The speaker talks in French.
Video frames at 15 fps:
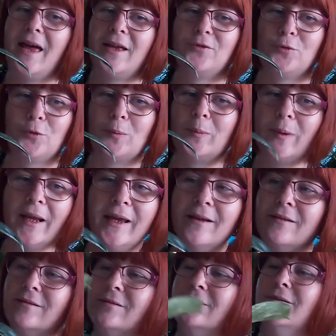Elle te plaît
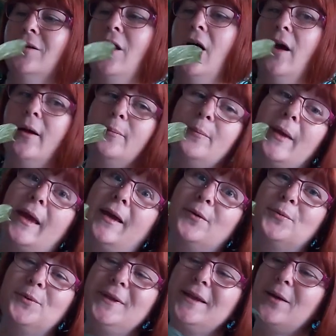ben
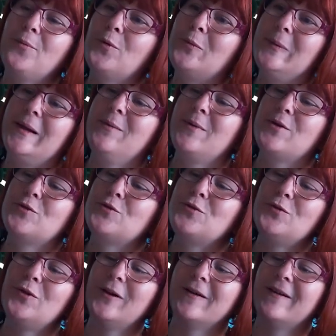oui, elle me plaît, bien
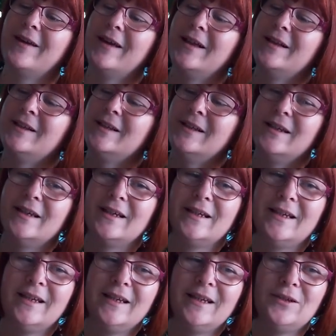sûr.
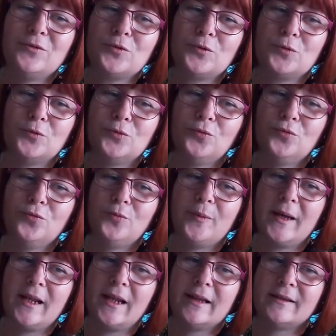Et du coup,
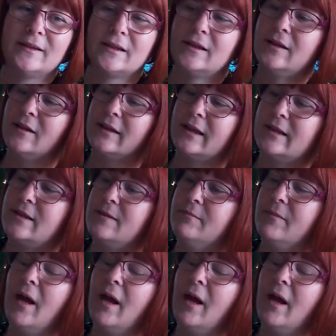ben, elle a atterri dans le caddie.